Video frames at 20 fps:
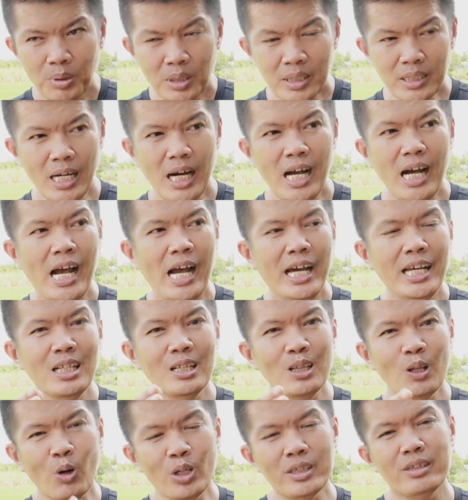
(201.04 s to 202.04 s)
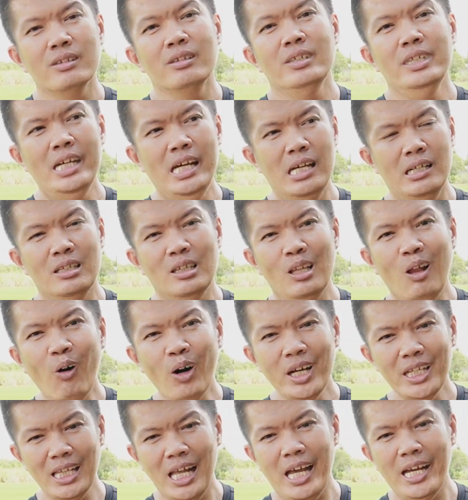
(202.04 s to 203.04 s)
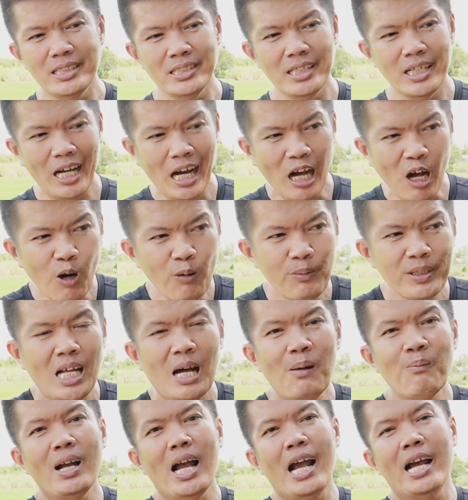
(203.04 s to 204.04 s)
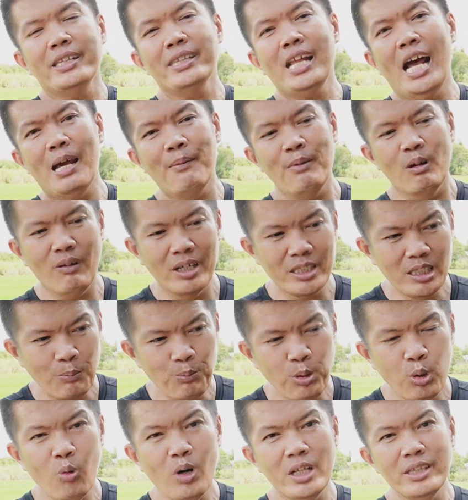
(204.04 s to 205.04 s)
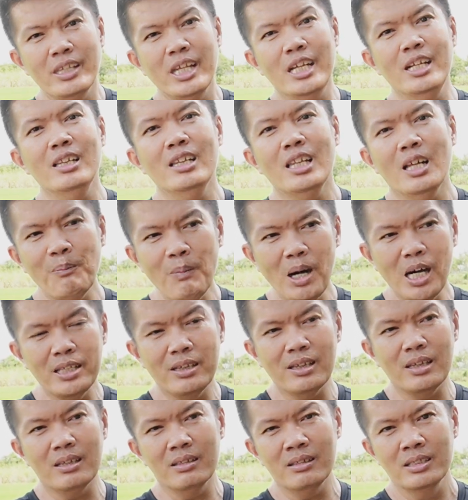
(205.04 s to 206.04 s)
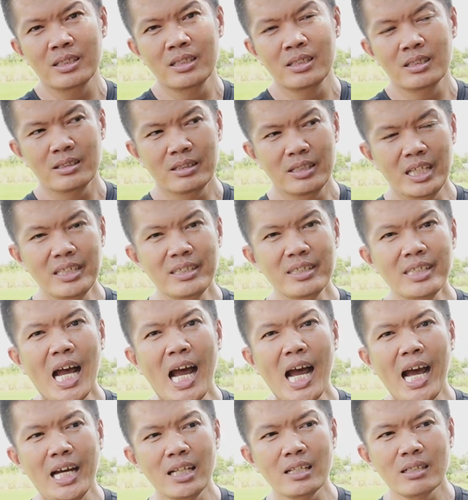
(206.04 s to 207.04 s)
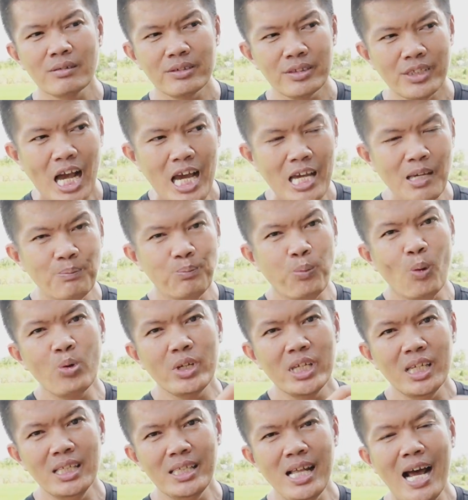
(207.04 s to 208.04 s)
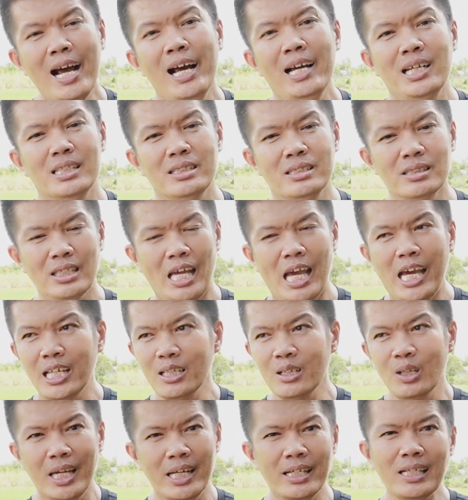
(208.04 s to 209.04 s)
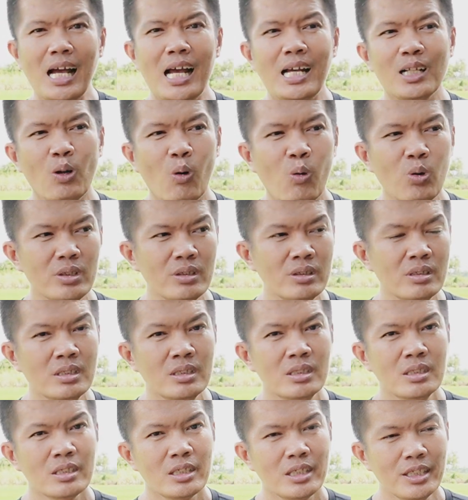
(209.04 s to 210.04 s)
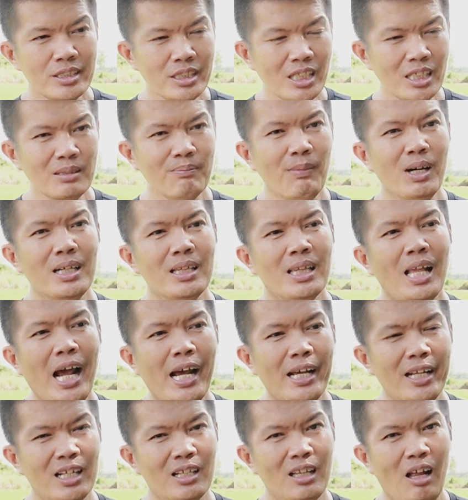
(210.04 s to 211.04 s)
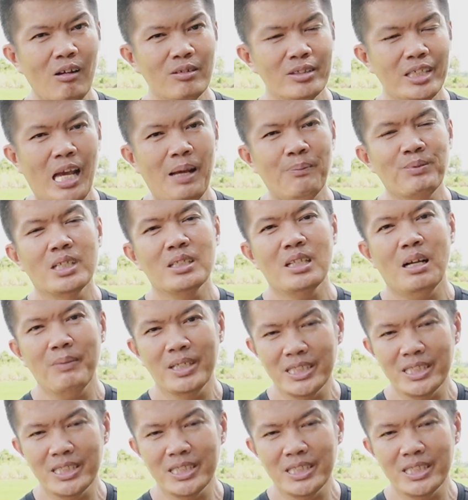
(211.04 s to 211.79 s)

เพื่อให้รถเนี่ย100 แรงเนี่ยเข้าไปทำงานได้ไม่ว่าจะพลวนดินระเบิดดินดานใส่ปุ๋ยได้แทนแรงงานคนคือ10,000 ไร่เราแทบจะ